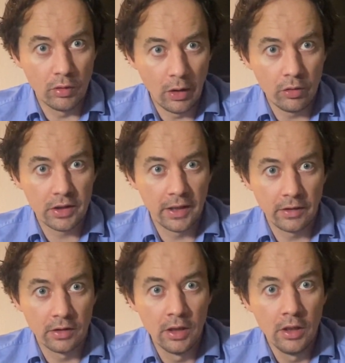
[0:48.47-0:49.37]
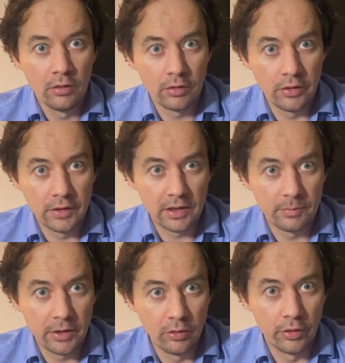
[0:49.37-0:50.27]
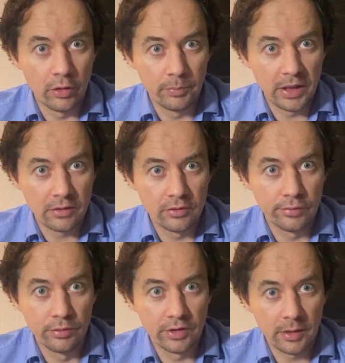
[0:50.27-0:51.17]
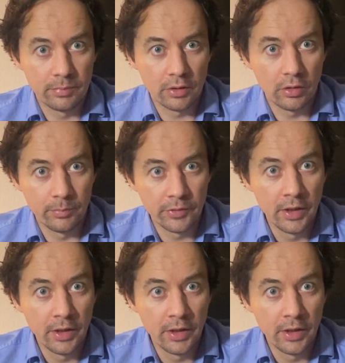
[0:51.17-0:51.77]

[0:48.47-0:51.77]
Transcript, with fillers: auch kennt, äh, dass man neue Objekte zugesandt bekommt.